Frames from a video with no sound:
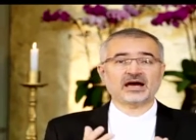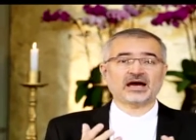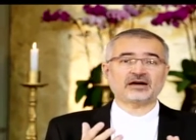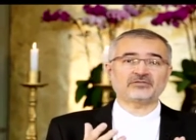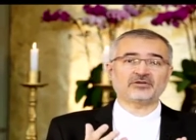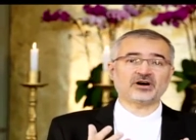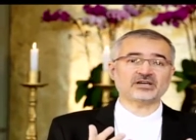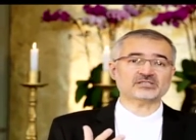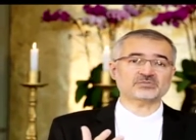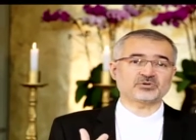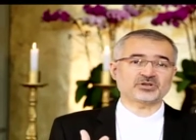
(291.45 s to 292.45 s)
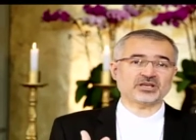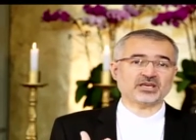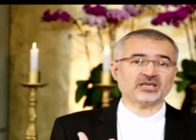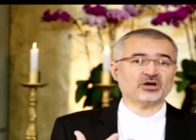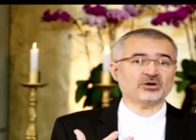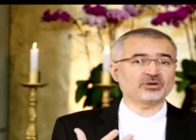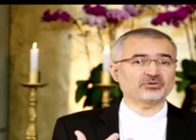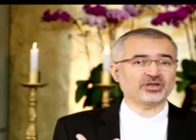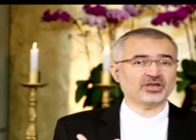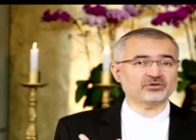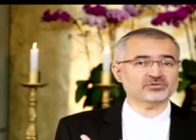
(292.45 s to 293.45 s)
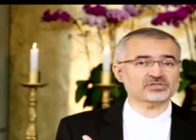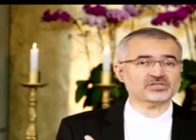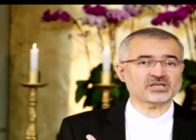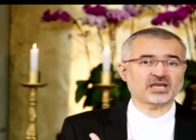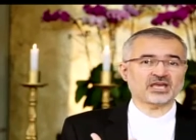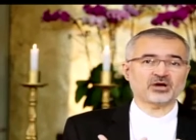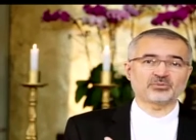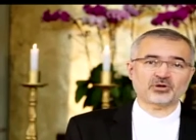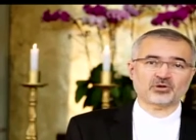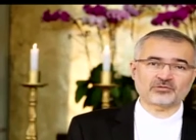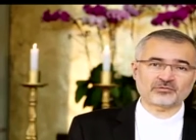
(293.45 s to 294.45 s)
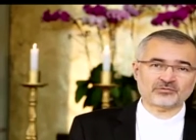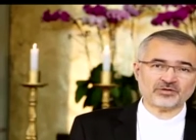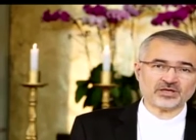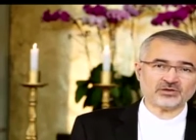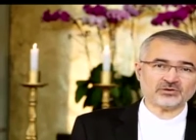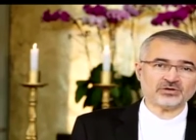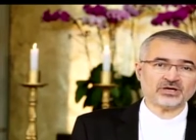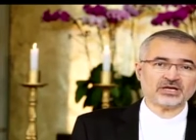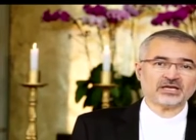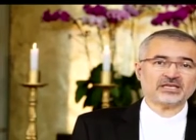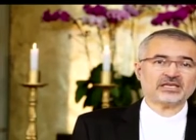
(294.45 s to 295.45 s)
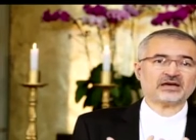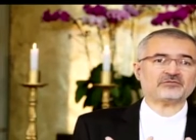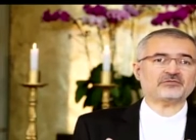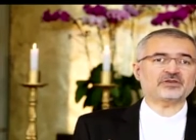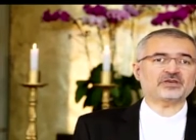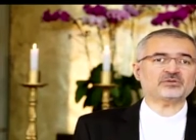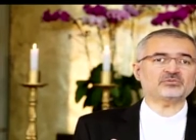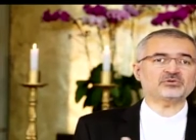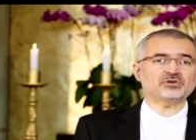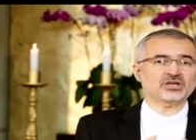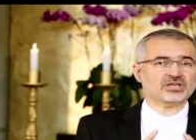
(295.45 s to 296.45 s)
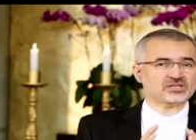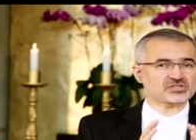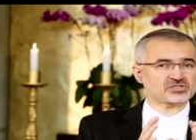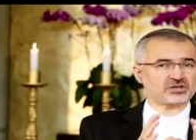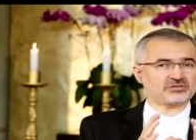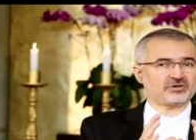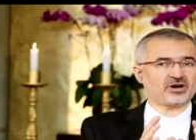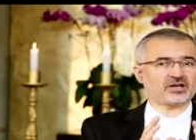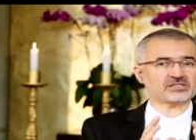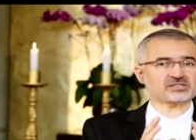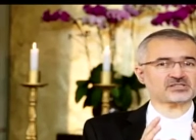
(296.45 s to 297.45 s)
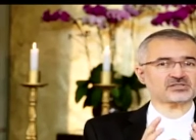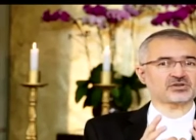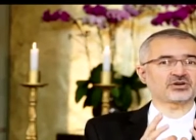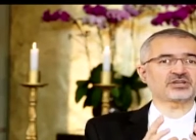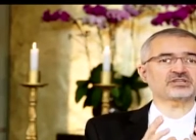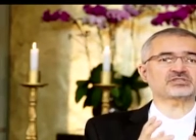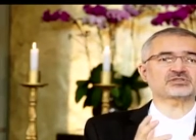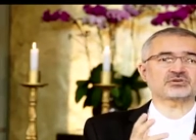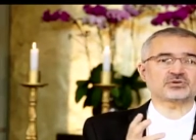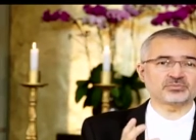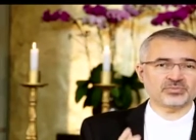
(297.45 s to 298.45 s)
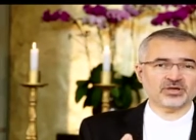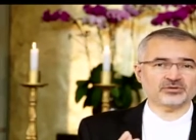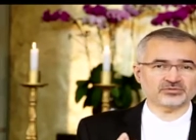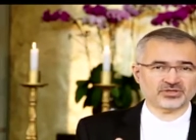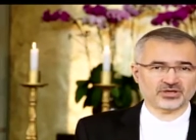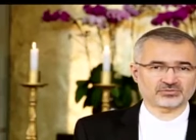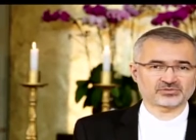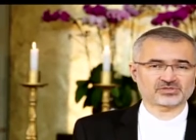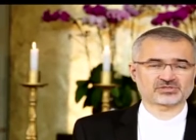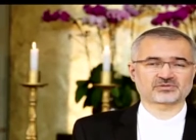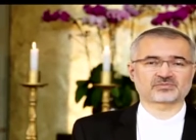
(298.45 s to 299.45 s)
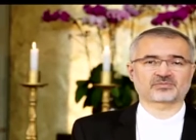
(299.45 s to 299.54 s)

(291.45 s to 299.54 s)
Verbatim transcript: A vós, porém, ó meu Deus, eu me confio e afirmo que só vós sois o meu Deus.